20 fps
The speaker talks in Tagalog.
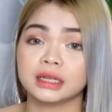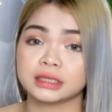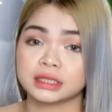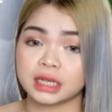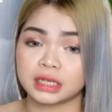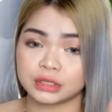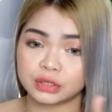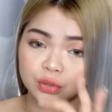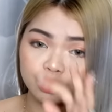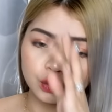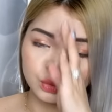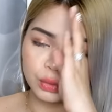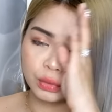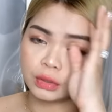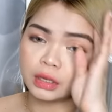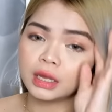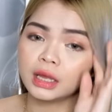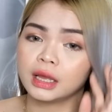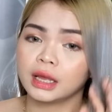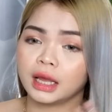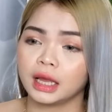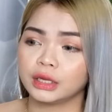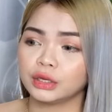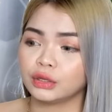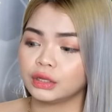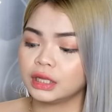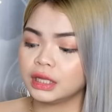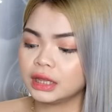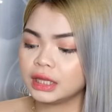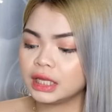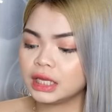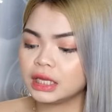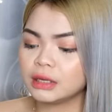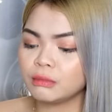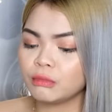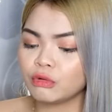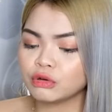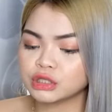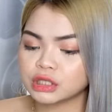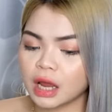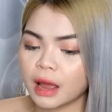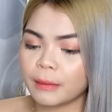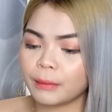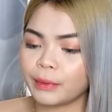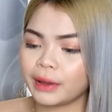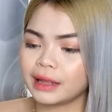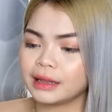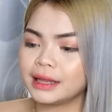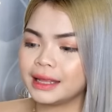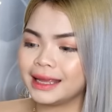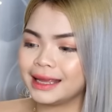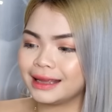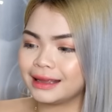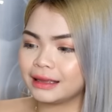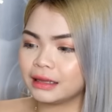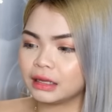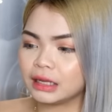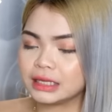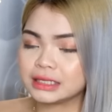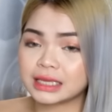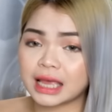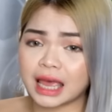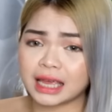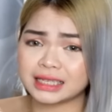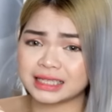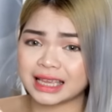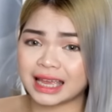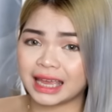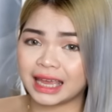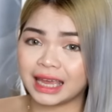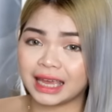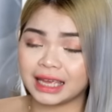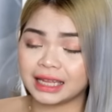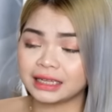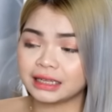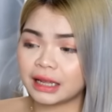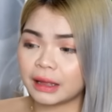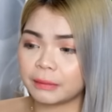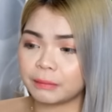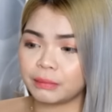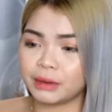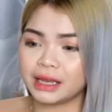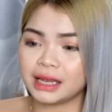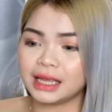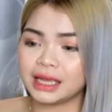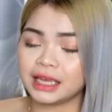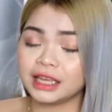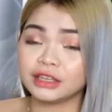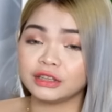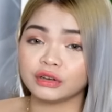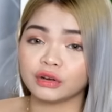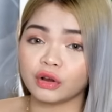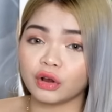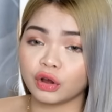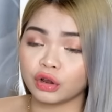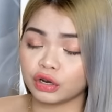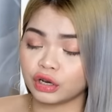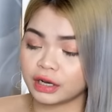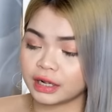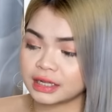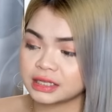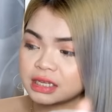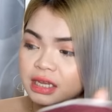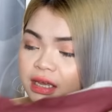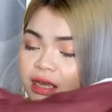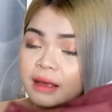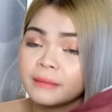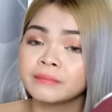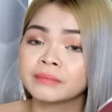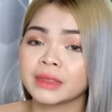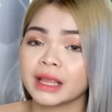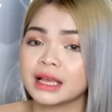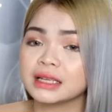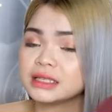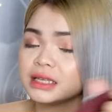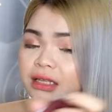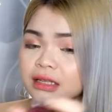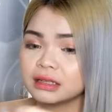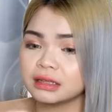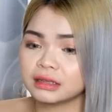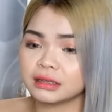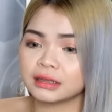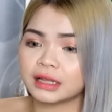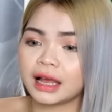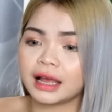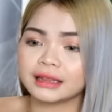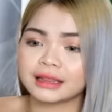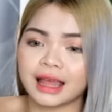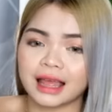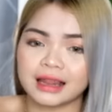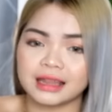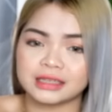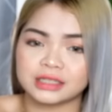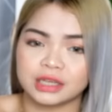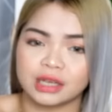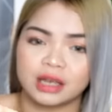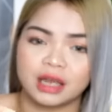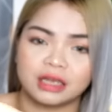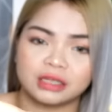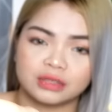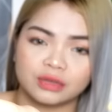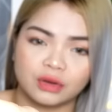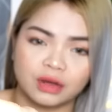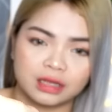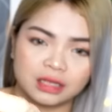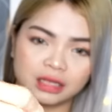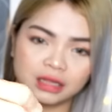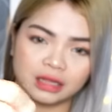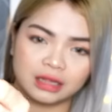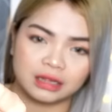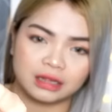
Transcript: So, ayun. Hindi mo siya pwedeng isa-isahin na piliin yung color. Kasi, as in, nakatali siya guys. So, ayun.